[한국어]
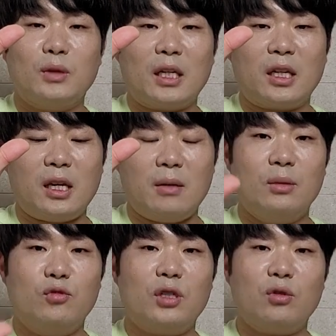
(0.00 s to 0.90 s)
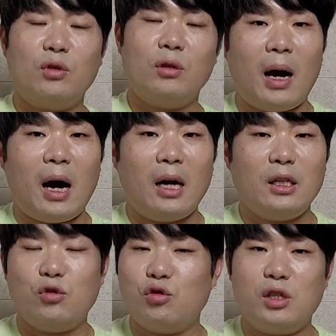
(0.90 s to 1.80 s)
구분하기 이 문제도
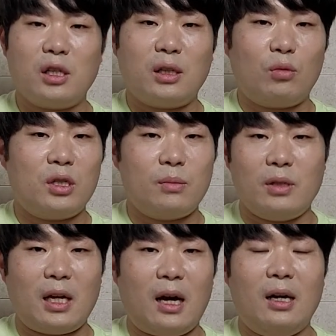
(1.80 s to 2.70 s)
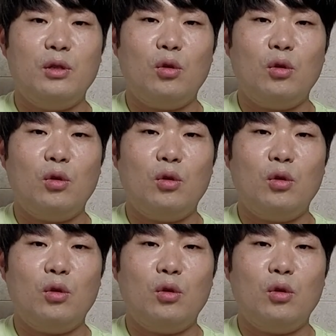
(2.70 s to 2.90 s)
많이 출제가 되고 있습니다